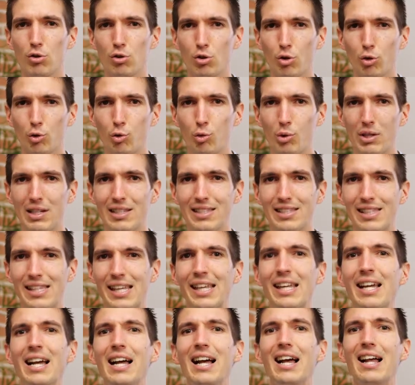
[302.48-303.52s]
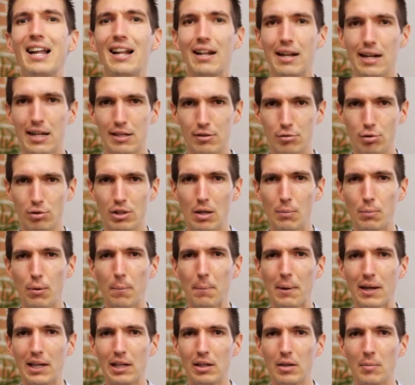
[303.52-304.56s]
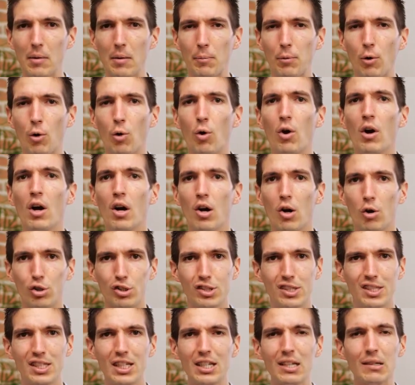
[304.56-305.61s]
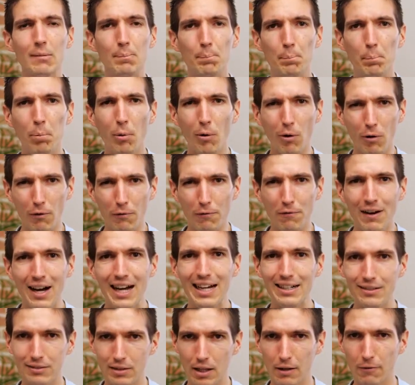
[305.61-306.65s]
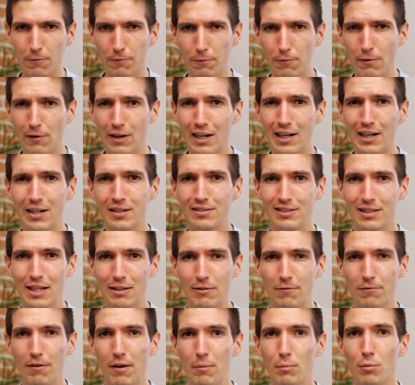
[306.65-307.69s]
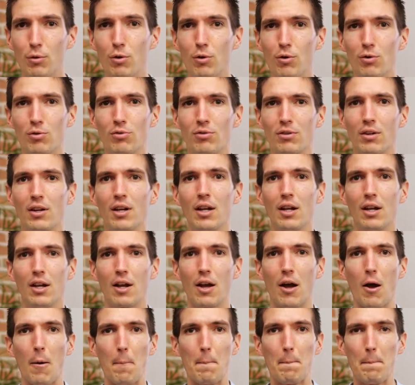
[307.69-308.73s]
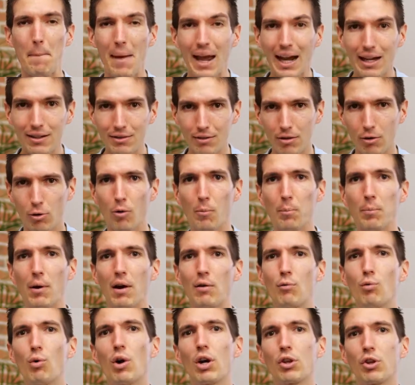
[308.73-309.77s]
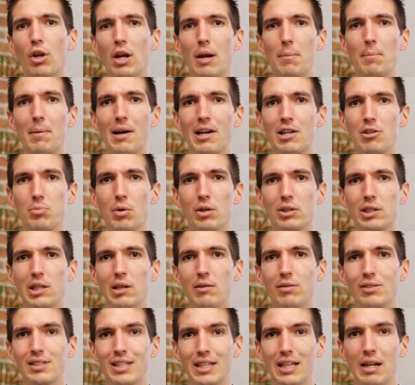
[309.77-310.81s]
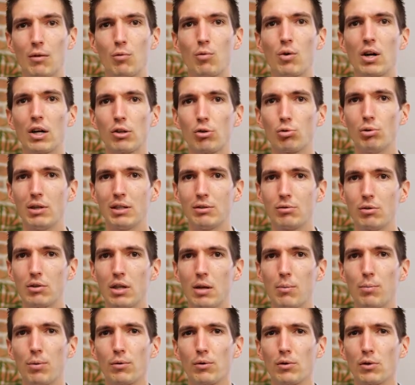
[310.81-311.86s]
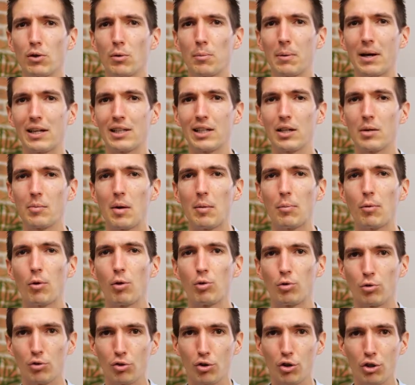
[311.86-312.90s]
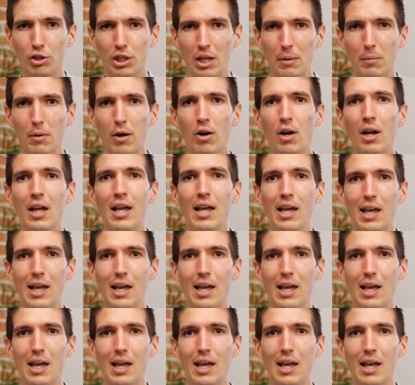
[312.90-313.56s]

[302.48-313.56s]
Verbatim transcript: aujourd'hui, c'est les outils pour parier comme un pro. Aussi, pour vaincre cette, fameuse euh, perte qu'on peut avoir dans les paris sportifs, c'est d'avoir tous les outils pour parier comme un pro. Donc, notamment,